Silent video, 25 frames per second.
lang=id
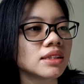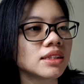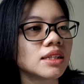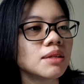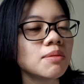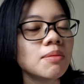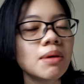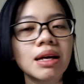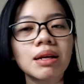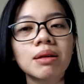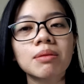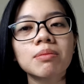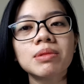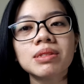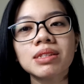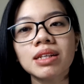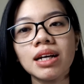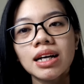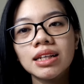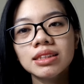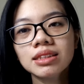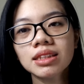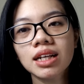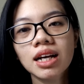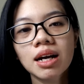Jadi biar
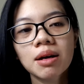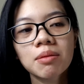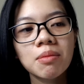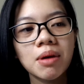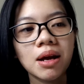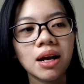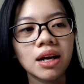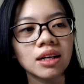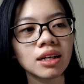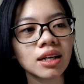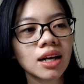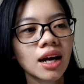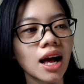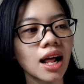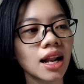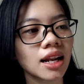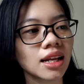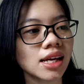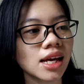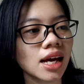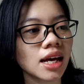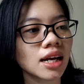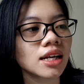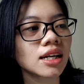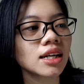bisa ngasih gambaran ke
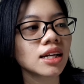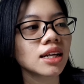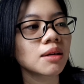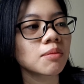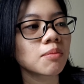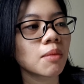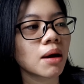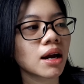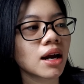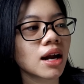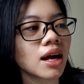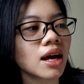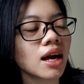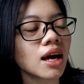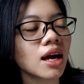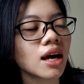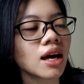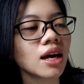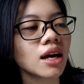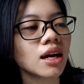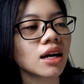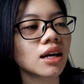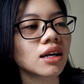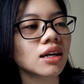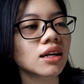kalian gimana
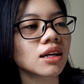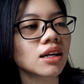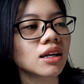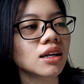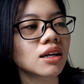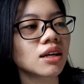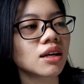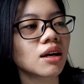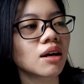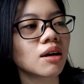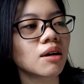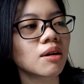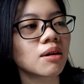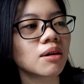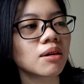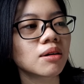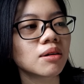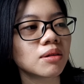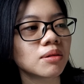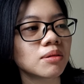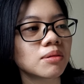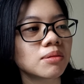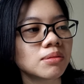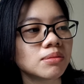uh,